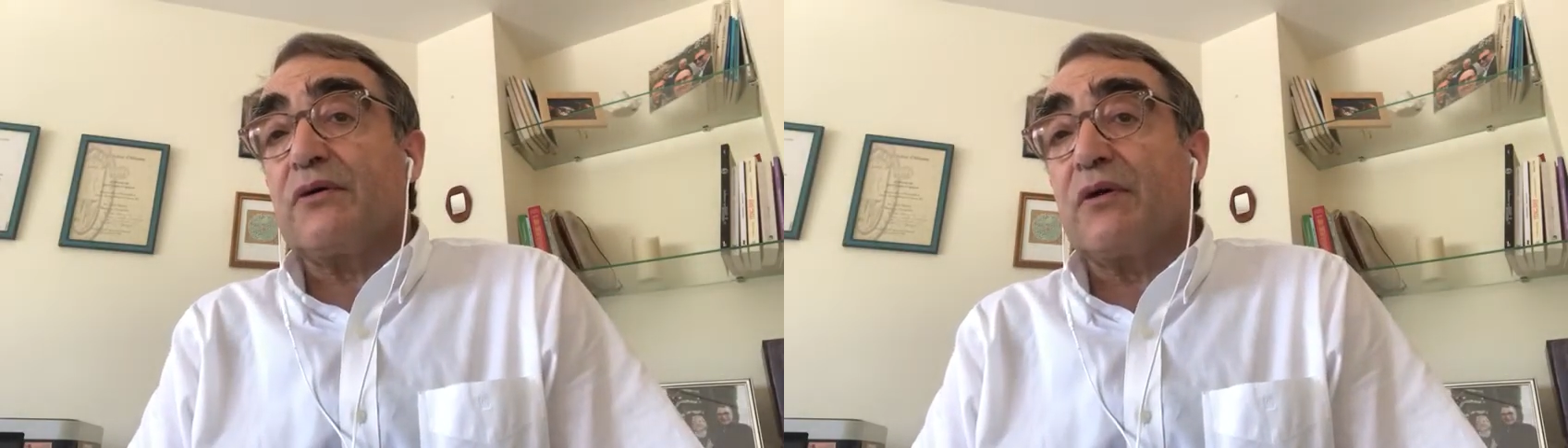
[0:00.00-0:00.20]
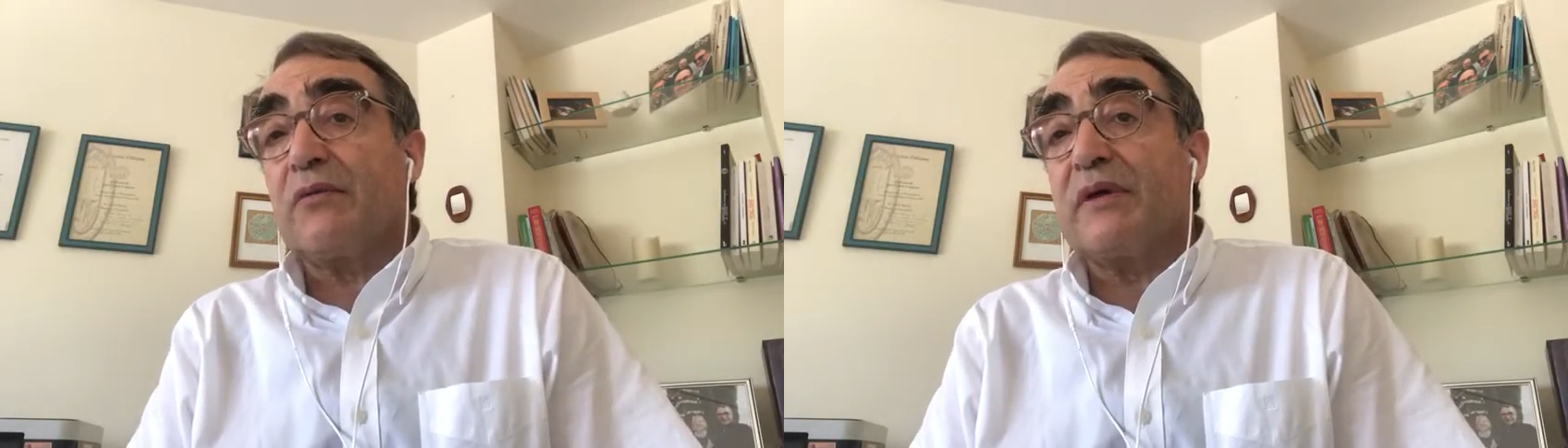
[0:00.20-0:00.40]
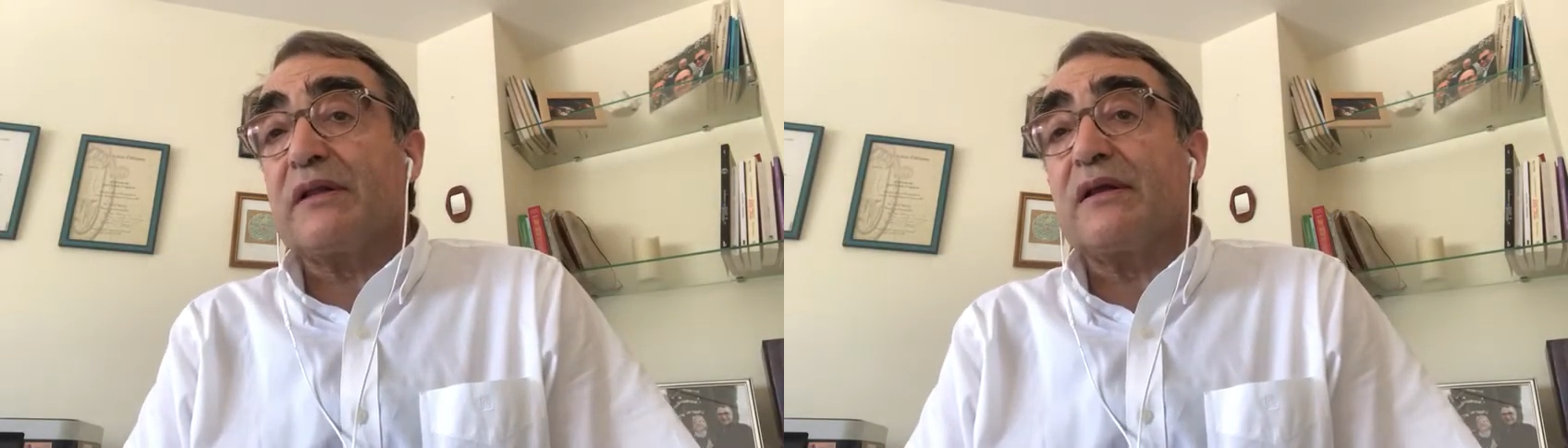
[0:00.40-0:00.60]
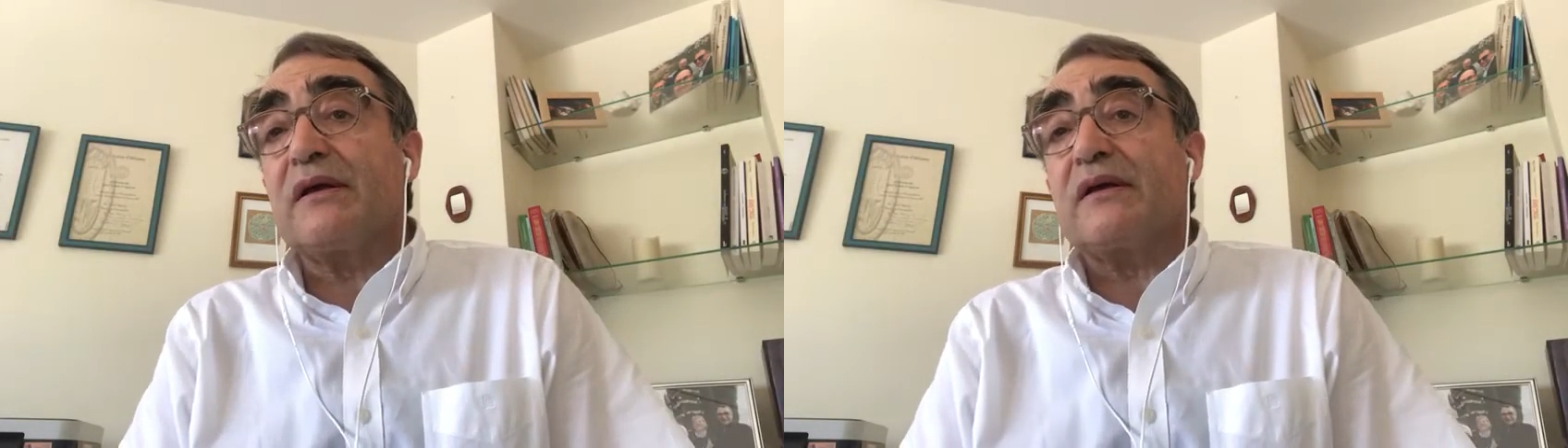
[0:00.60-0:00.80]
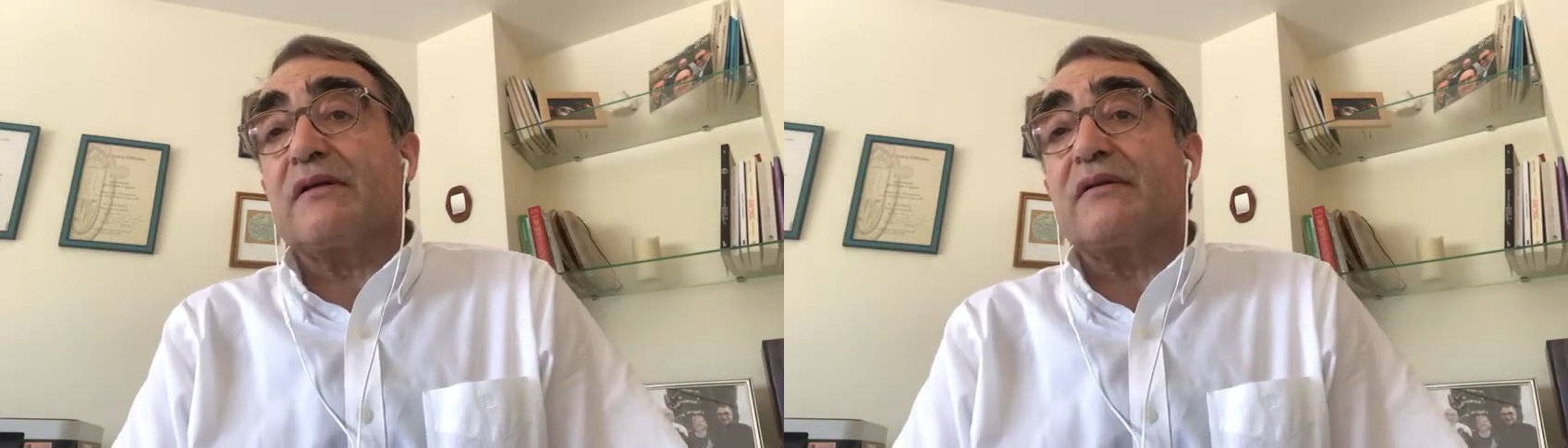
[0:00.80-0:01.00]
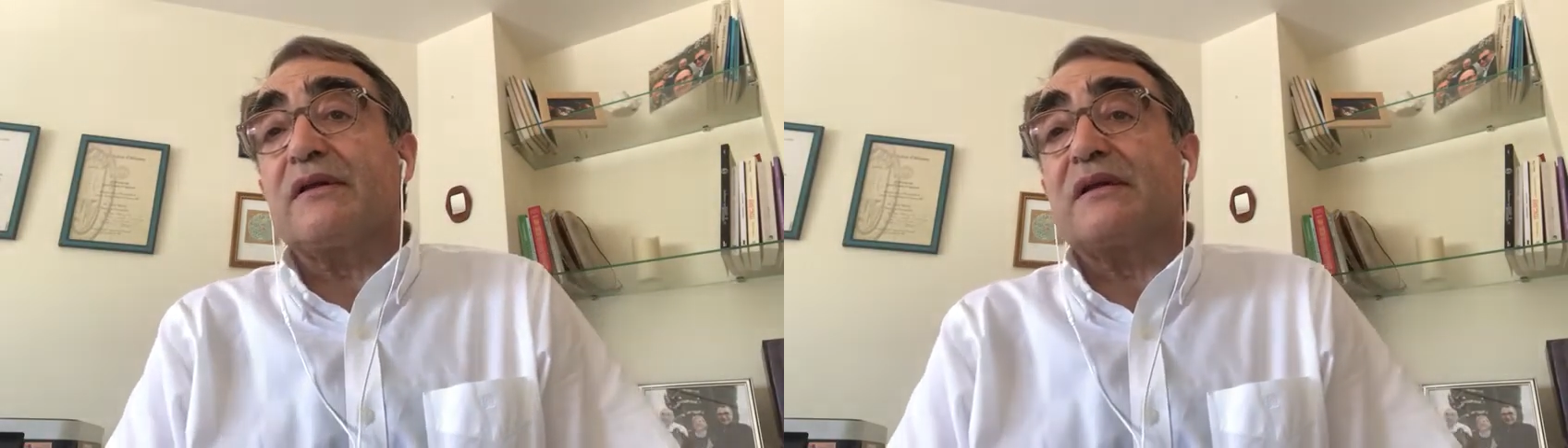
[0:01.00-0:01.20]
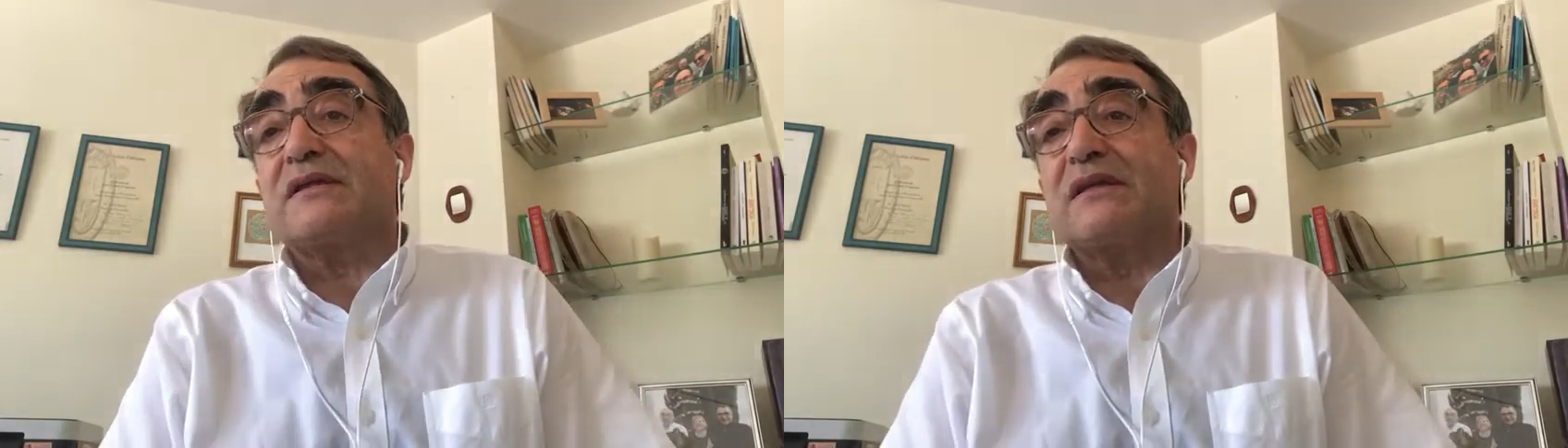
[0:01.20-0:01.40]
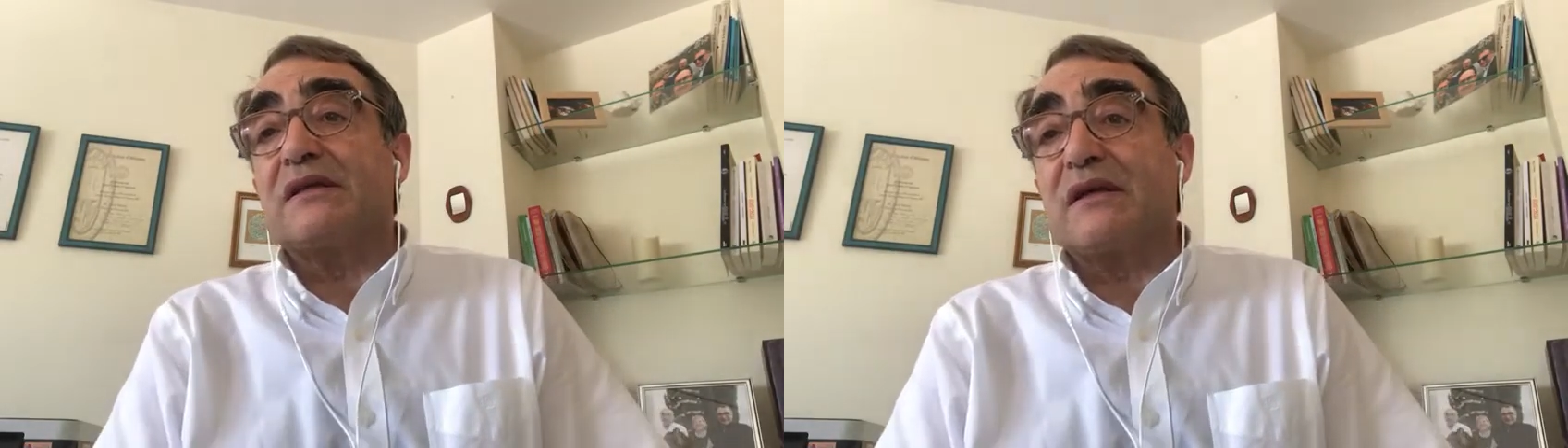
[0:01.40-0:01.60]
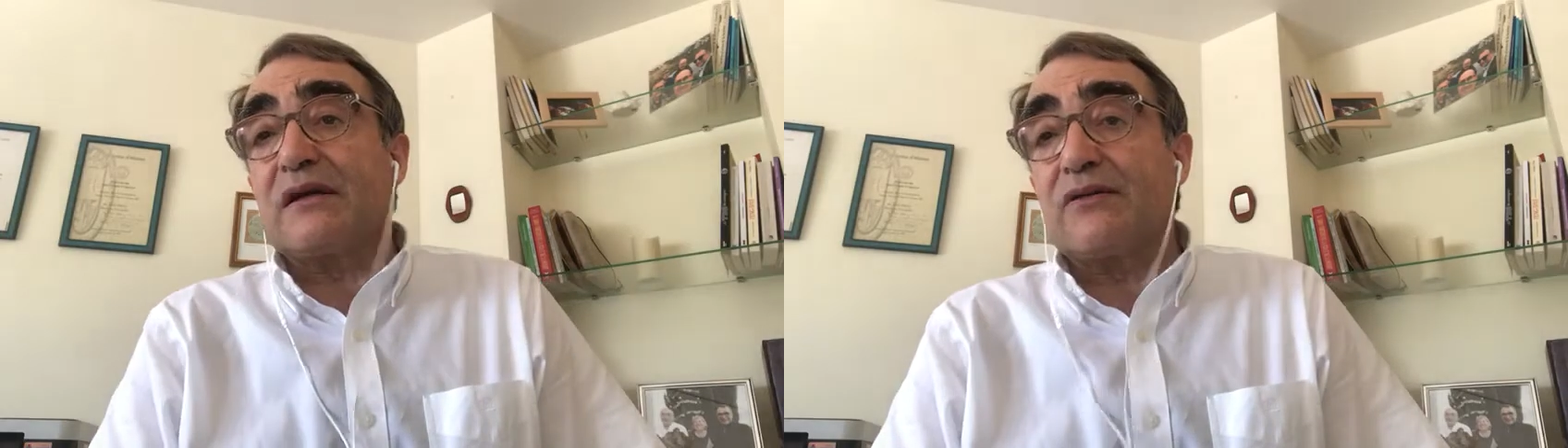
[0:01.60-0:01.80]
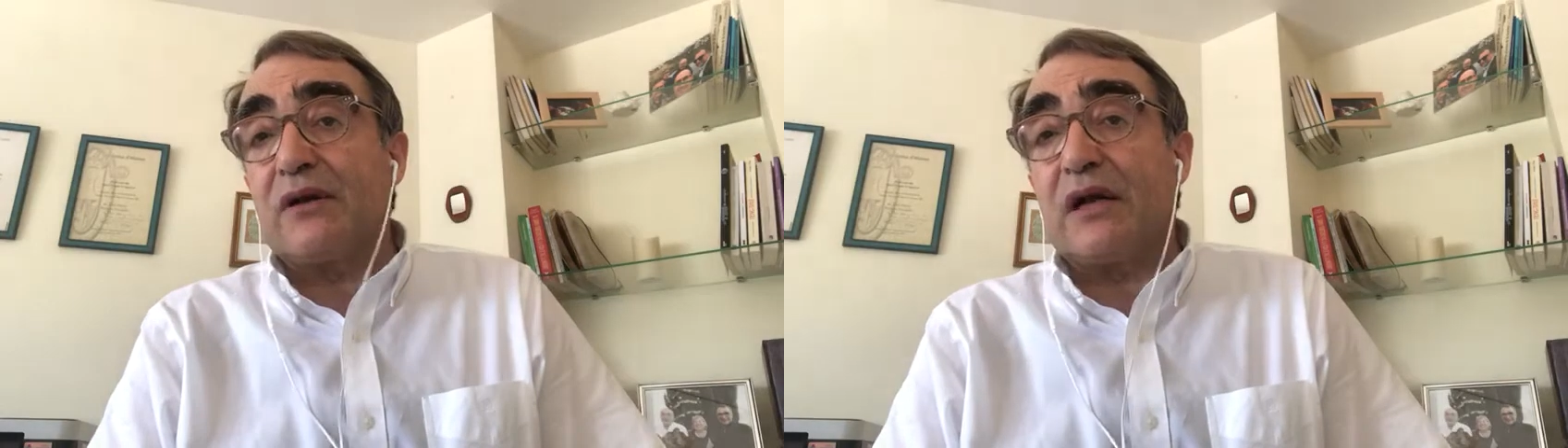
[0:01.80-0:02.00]
igualmente recetas
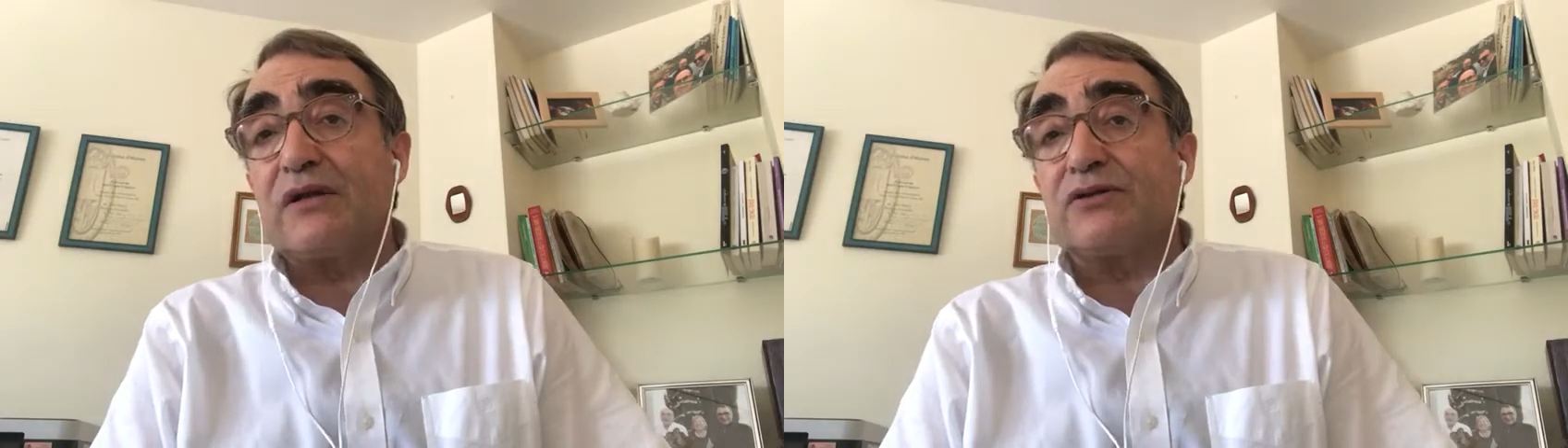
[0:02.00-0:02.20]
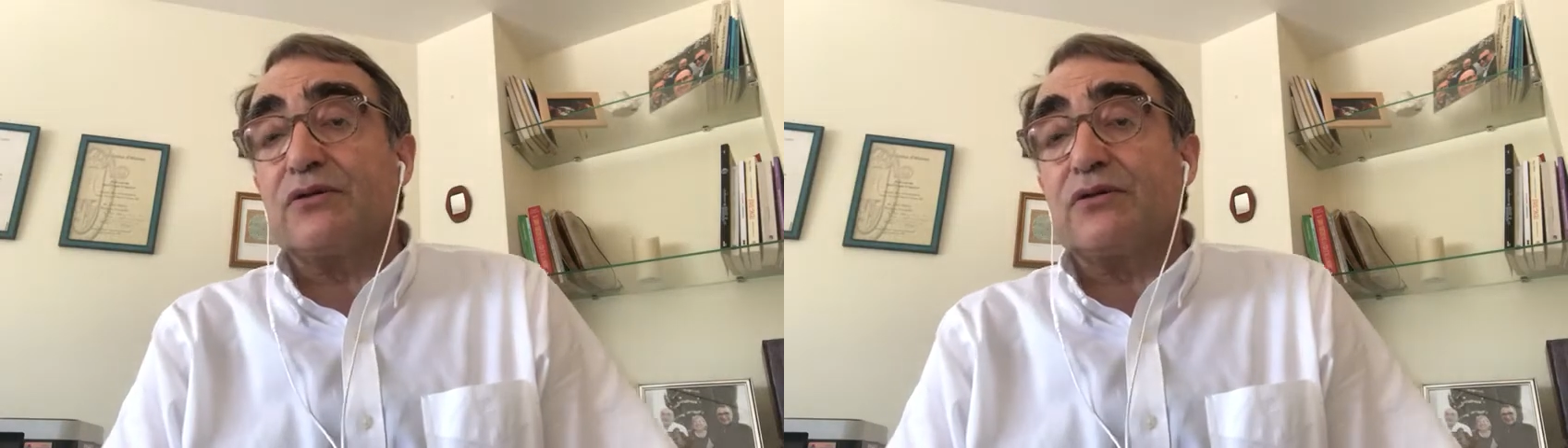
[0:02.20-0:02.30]
internacionales,